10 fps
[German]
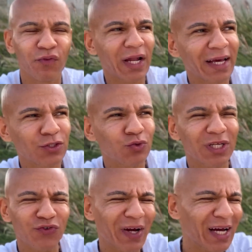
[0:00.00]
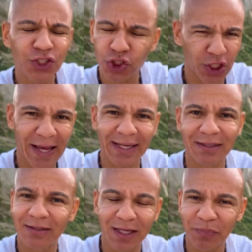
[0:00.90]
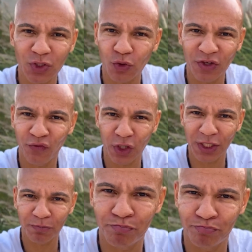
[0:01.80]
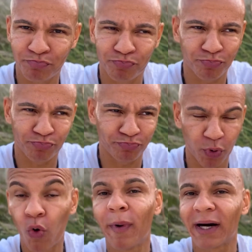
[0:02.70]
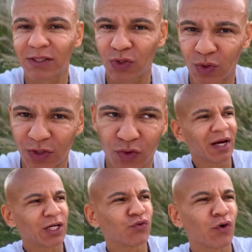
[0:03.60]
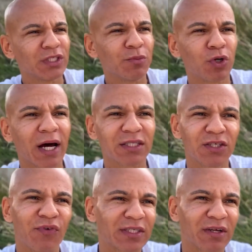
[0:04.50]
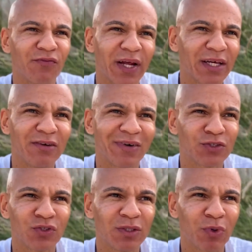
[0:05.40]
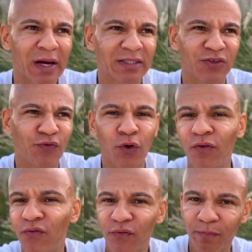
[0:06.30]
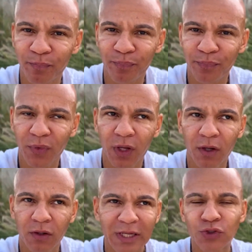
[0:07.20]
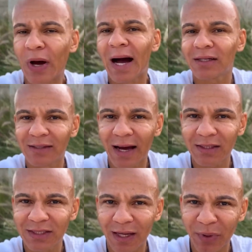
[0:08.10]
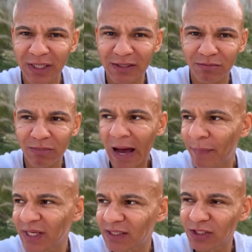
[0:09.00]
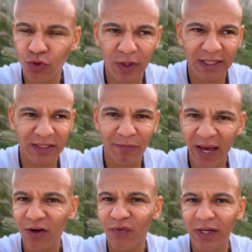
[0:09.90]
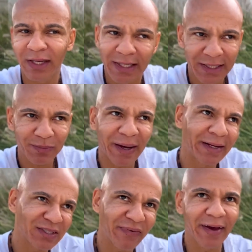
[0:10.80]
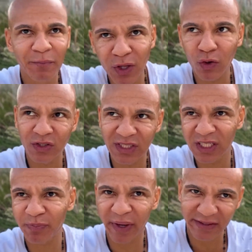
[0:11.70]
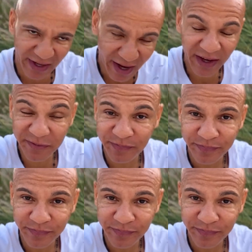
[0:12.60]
vielleicht so, das war ganz schleichend. Ich habe das auch nicht wirklich beobachtet oder so. Also von 87 war es dann vielleicht irgendwann so 87,5 und dann so 88, aber das habe ich jetzt nicht so krass gemerkt, weil ich meine, es war immer noch ein Sixpack da.